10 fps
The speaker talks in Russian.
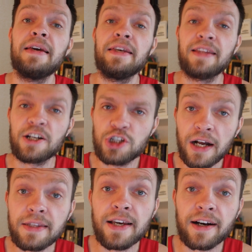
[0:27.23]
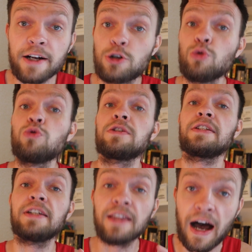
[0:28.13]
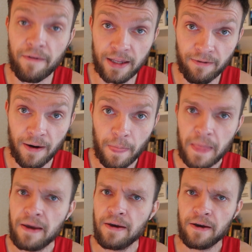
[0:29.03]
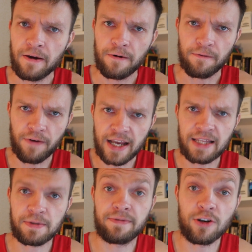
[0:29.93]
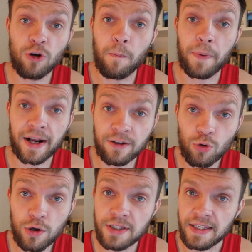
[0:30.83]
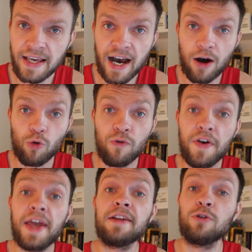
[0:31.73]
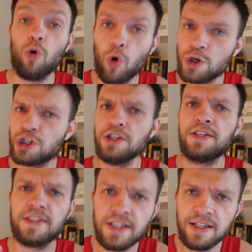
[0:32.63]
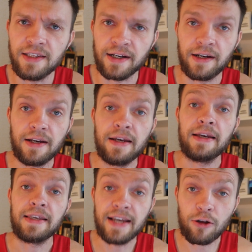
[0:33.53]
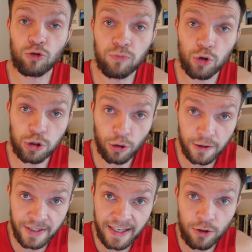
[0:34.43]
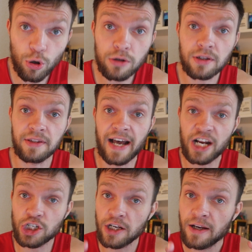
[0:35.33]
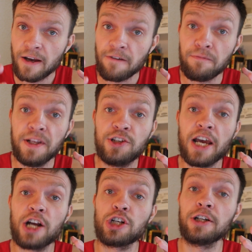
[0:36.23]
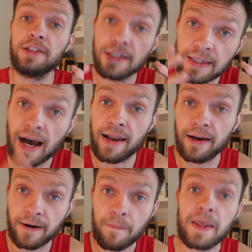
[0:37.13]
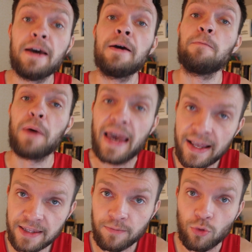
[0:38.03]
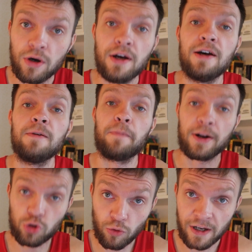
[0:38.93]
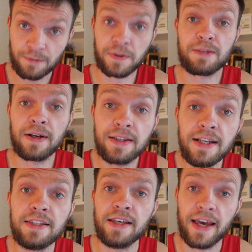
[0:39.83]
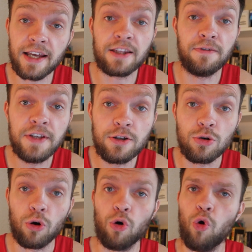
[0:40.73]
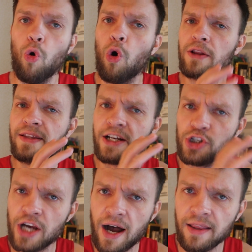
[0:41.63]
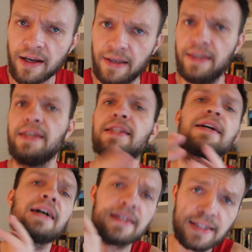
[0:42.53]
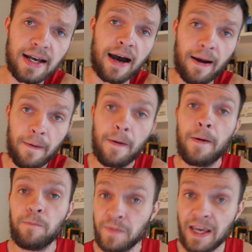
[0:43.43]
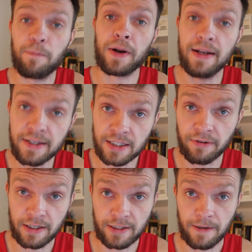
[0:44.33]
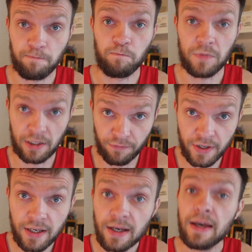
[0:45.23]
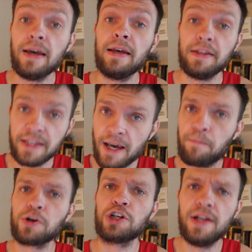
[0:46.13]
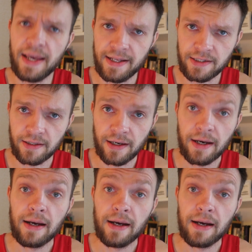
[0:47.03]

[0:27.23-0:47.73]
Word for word: И начать я хочу с главного в этом своем прогнозе я уверен очень сильно. Я думаю, что он зайдет даже в мельчайших деталях. Поэтому прошу вас, посмотрите это видео от начала и до конца. Не пролистывайте. И вы не пожалеете.